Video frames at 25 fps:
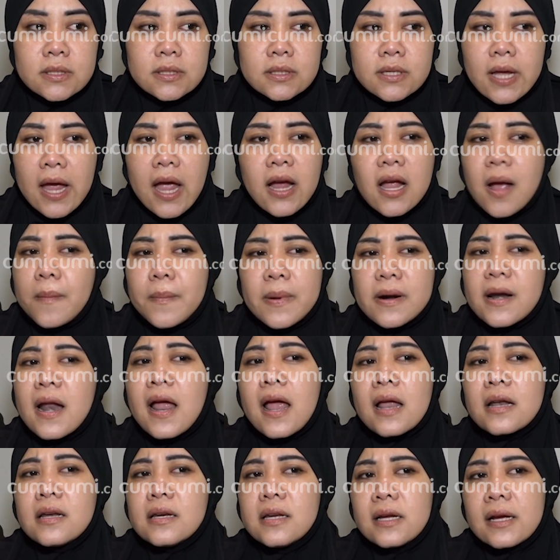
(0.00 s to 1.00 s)
saya nggak
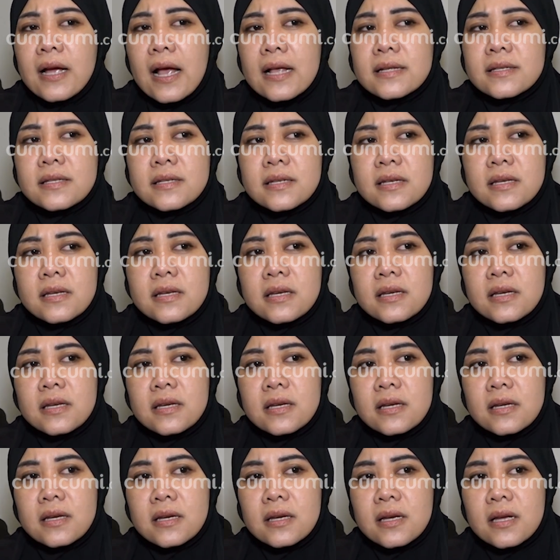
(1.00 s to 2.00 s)
pernah dikasih
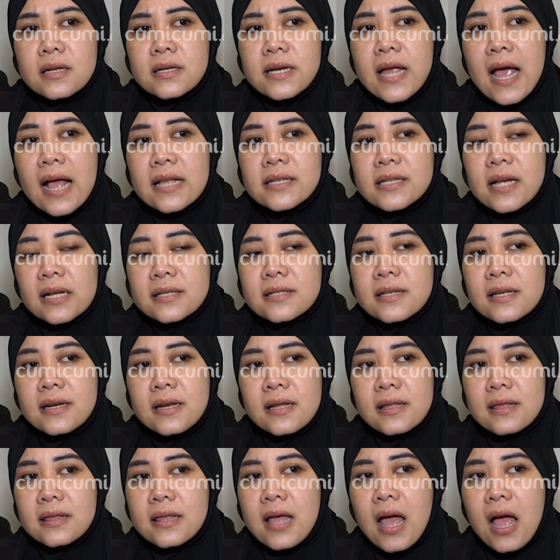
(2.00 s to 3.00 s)
diajak
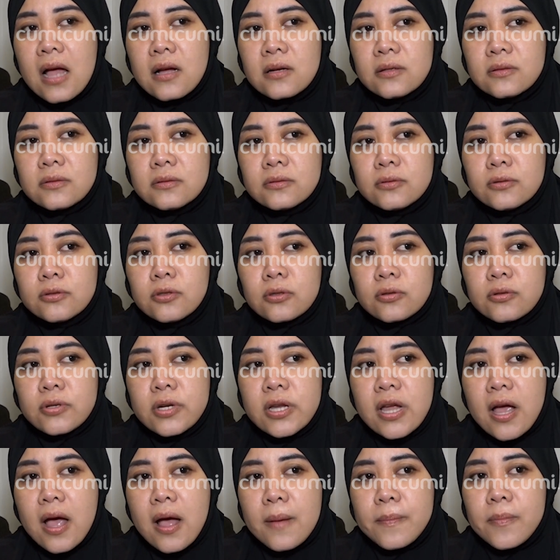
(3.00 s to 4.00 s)
cerita untuk
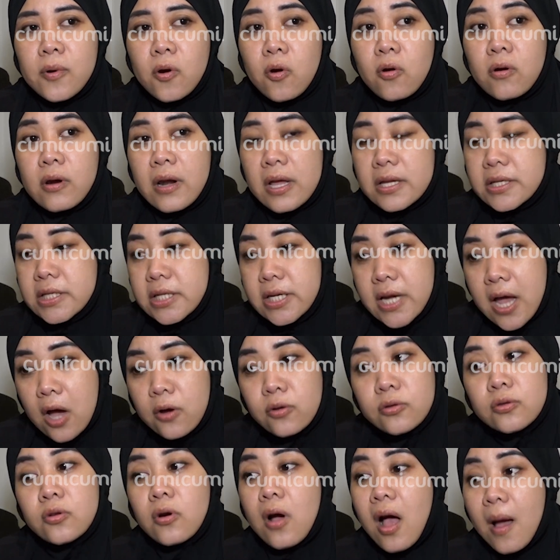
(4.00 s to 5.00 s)
dia progres dia
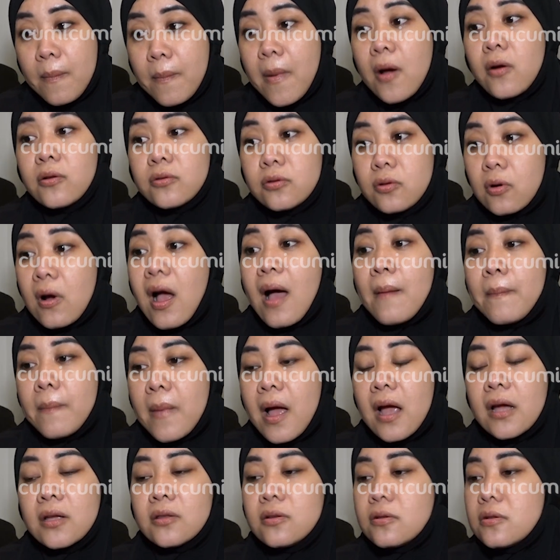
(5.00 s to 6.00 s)
untuk apa untuk
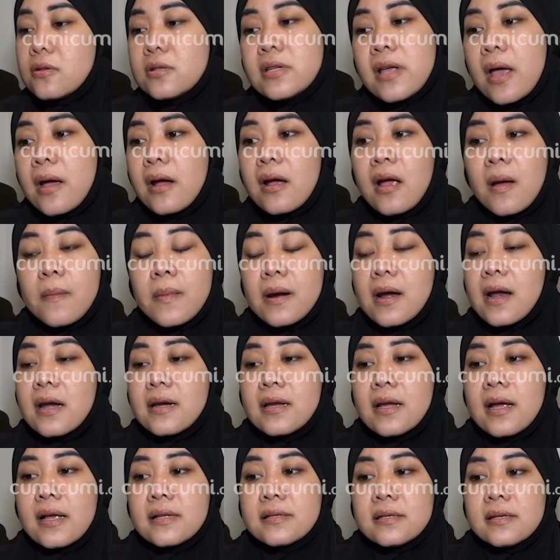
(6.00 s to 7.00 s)
apa gitu tuh saya nggak pernah
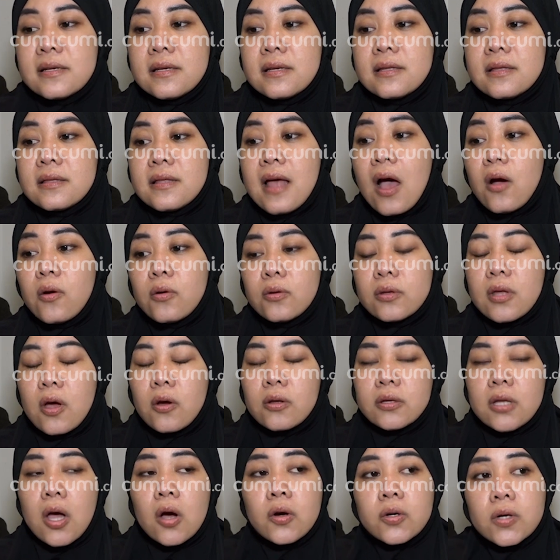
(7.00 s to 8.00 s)
dikasih tahu
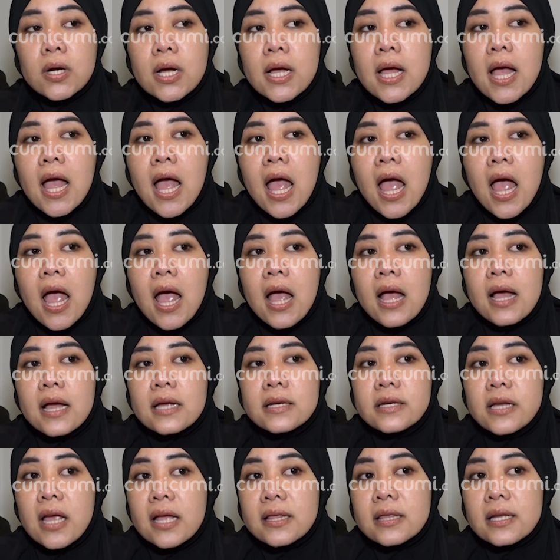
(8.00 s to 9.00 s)
tahu-tahu
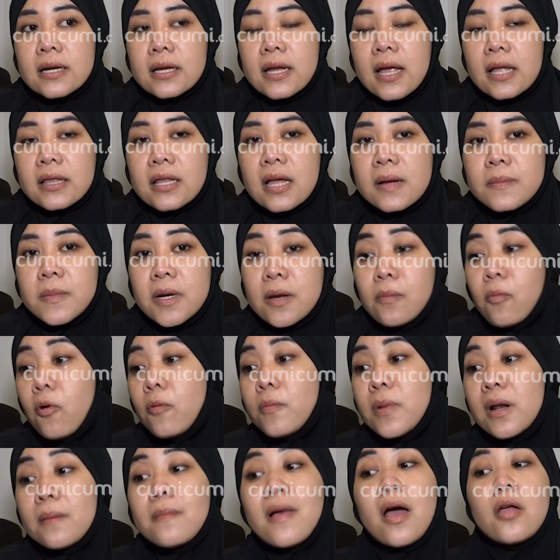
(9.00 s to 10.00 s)
dia ternyata beli
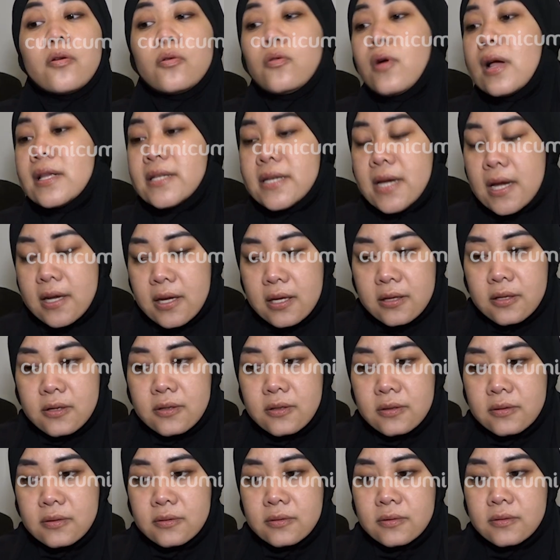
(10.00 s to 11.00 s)
mobil baru aja gitu
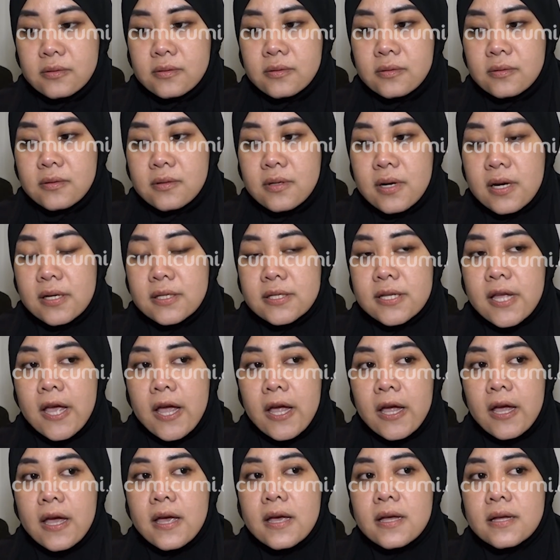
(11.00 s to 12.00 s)
dan
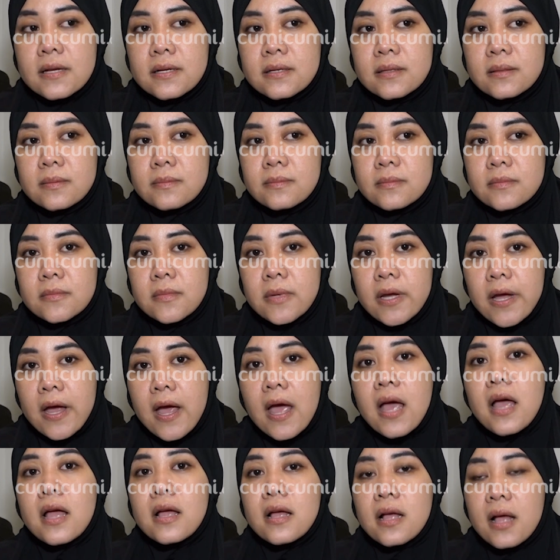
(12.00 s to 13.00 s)
saya
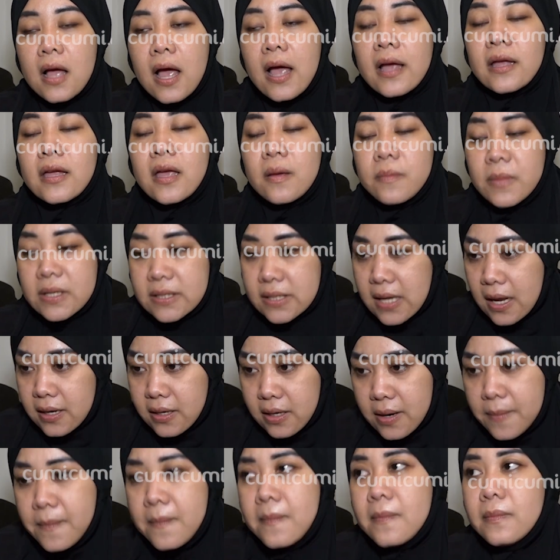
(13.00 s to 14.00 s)
ya hanya bisa
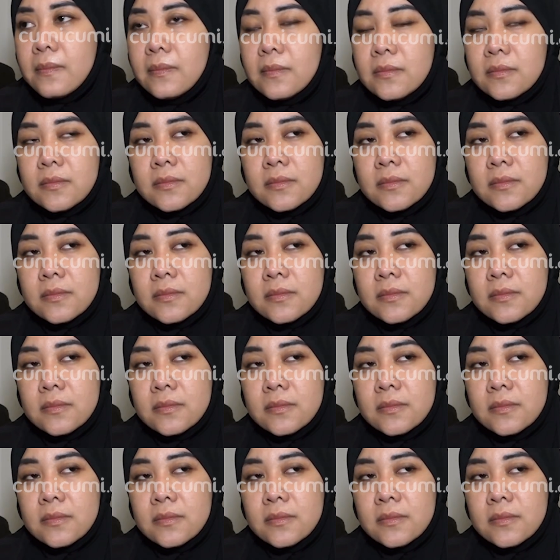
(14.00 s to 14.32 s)
diem